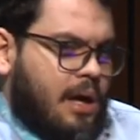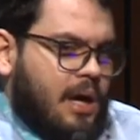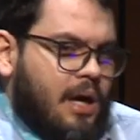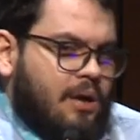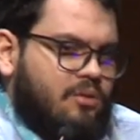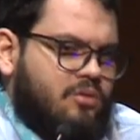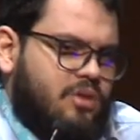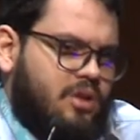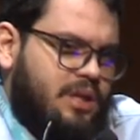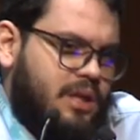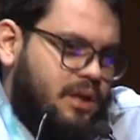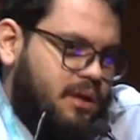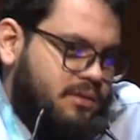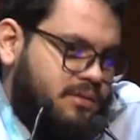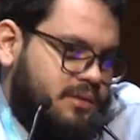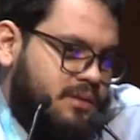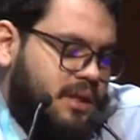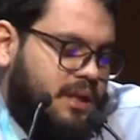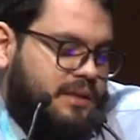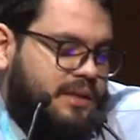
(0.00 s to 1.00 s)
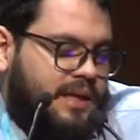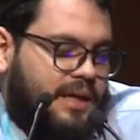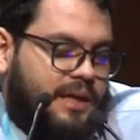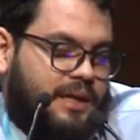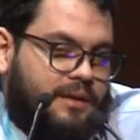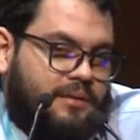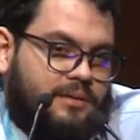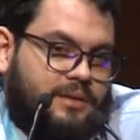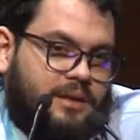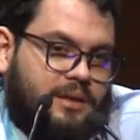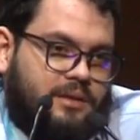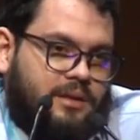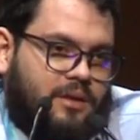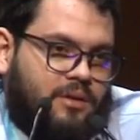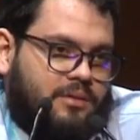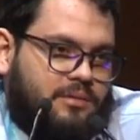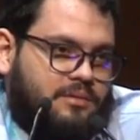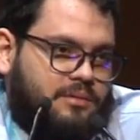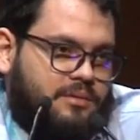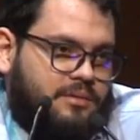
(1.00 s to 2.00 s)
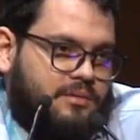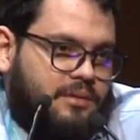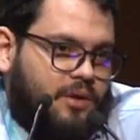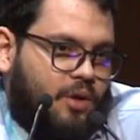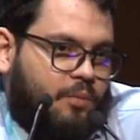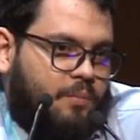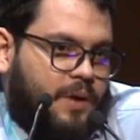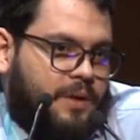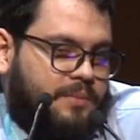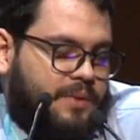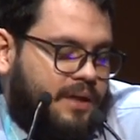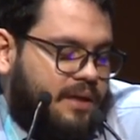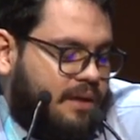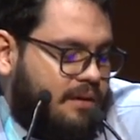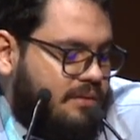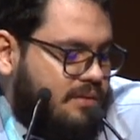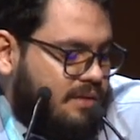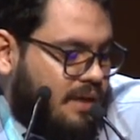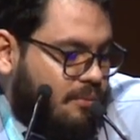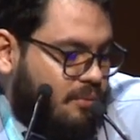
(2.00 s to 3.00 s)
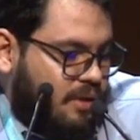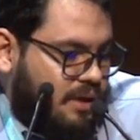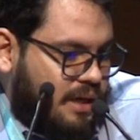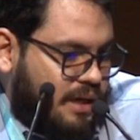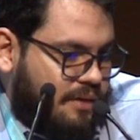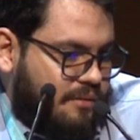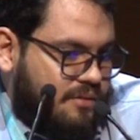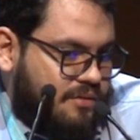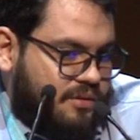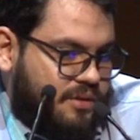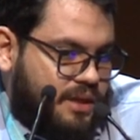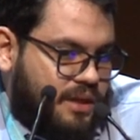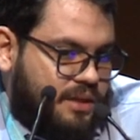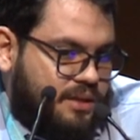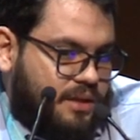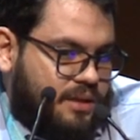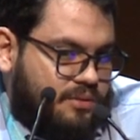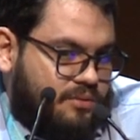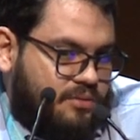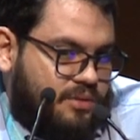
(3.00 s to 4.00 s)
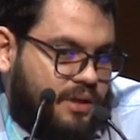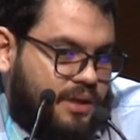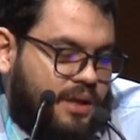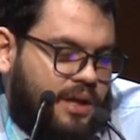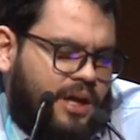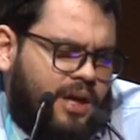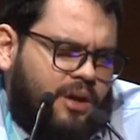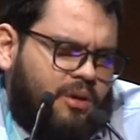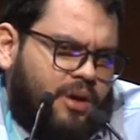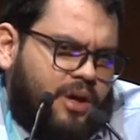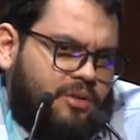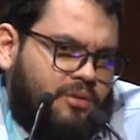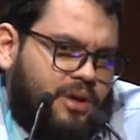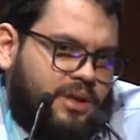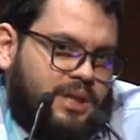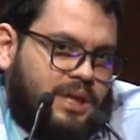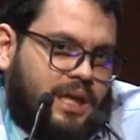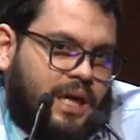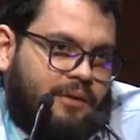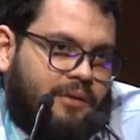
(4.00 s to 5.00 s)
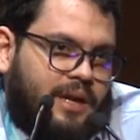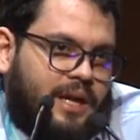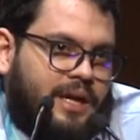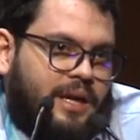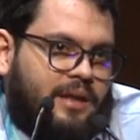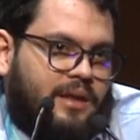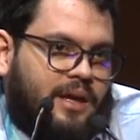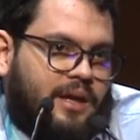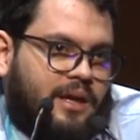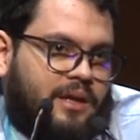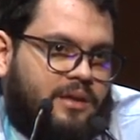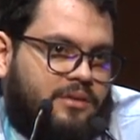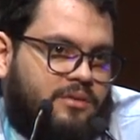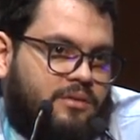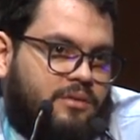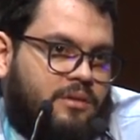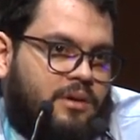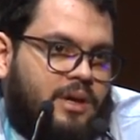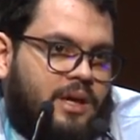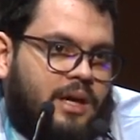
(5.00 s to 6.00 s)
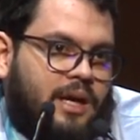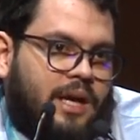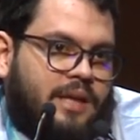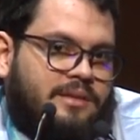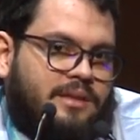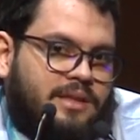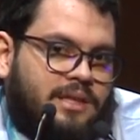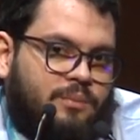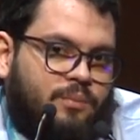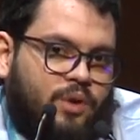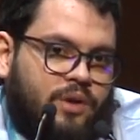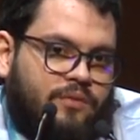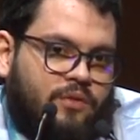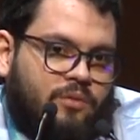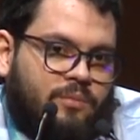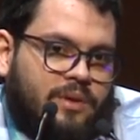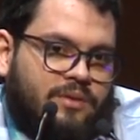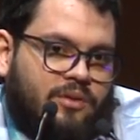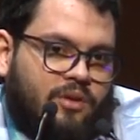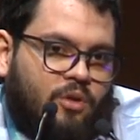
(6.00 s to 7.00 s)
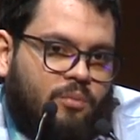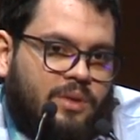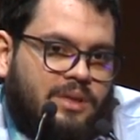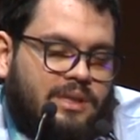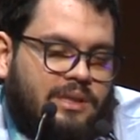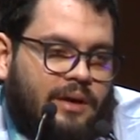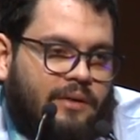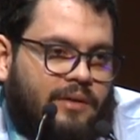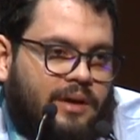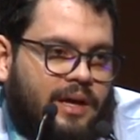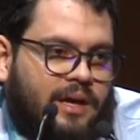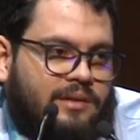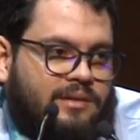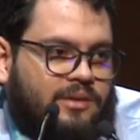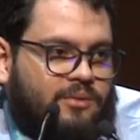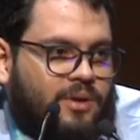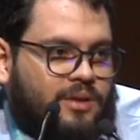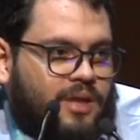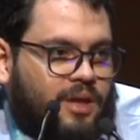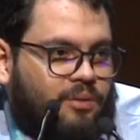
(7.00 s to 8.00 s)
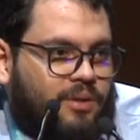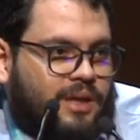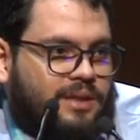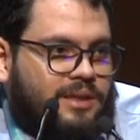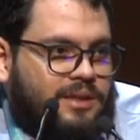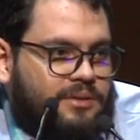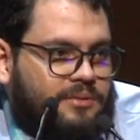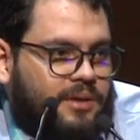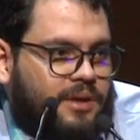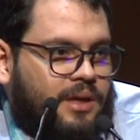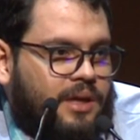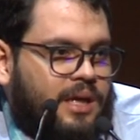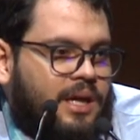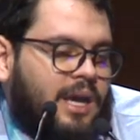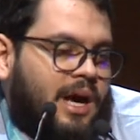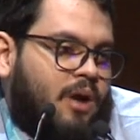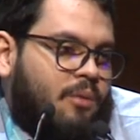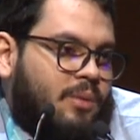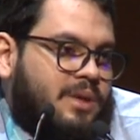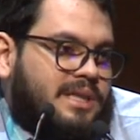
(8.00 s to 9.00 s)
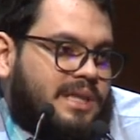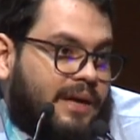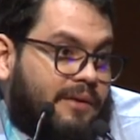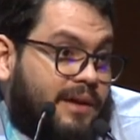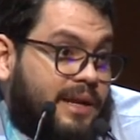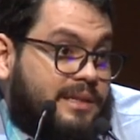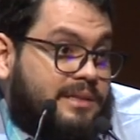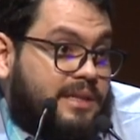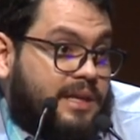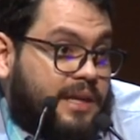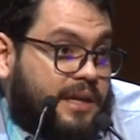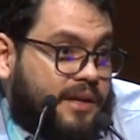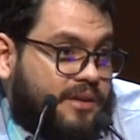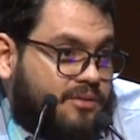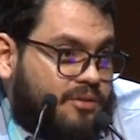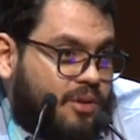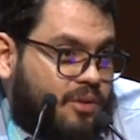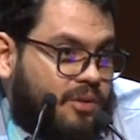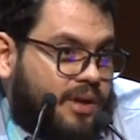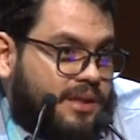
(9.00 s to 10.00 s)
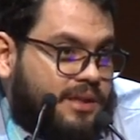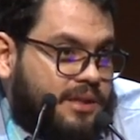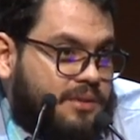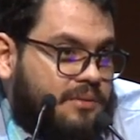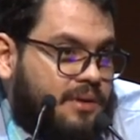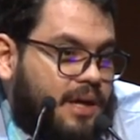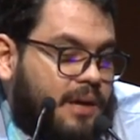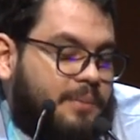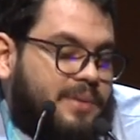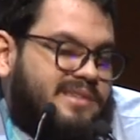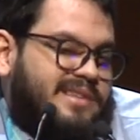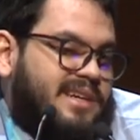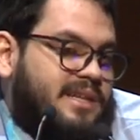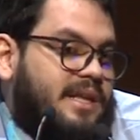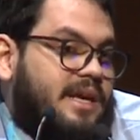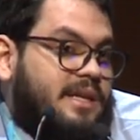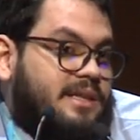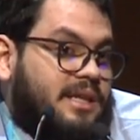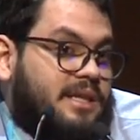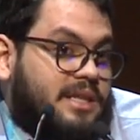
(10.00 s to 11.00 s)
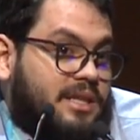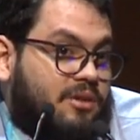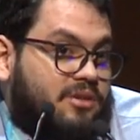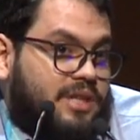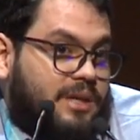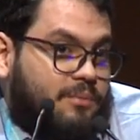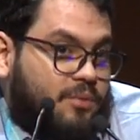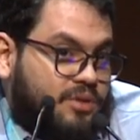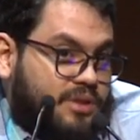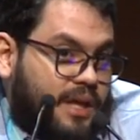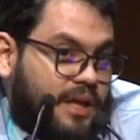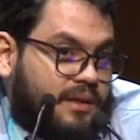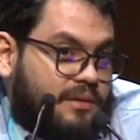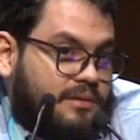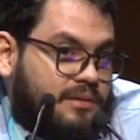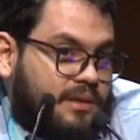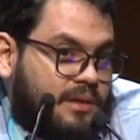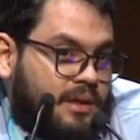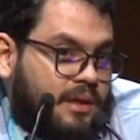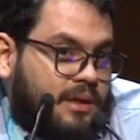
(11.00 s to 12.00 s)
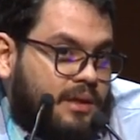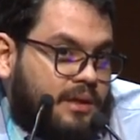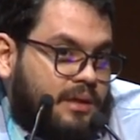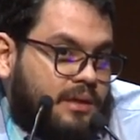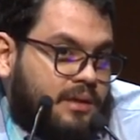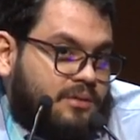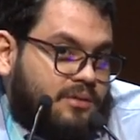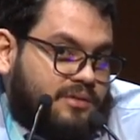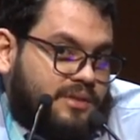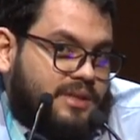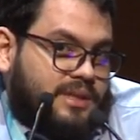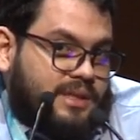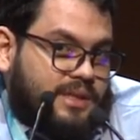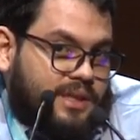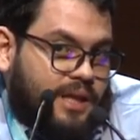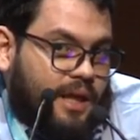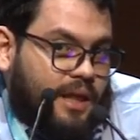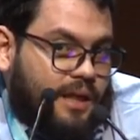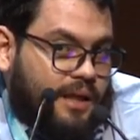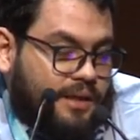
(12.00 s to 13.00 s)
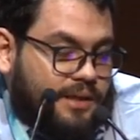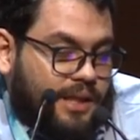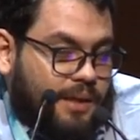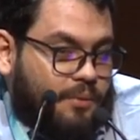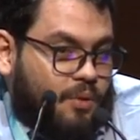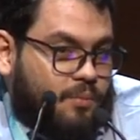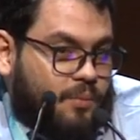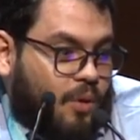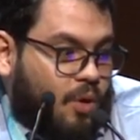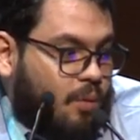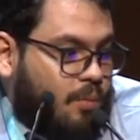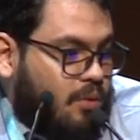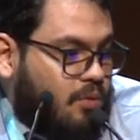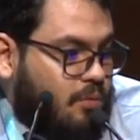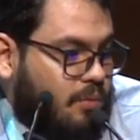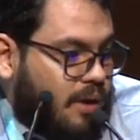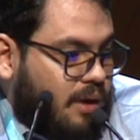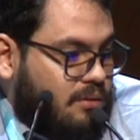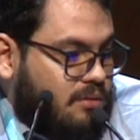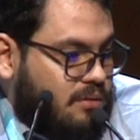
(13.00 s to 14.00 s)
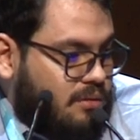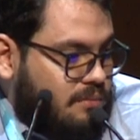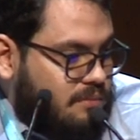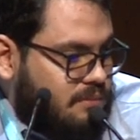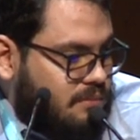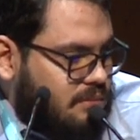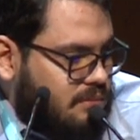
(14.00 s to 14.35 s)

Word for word: Algunos de los, de, los, papers que revisamos en la revisión de la literatura lo que nos indicaba era que de hecho este tipo de formación aumentaba la desigualdad educativa, aumentaba la segregación educativa, a pesar de que tenía otras bondades. Entonces de entrada ya estábamos un poco preocupados.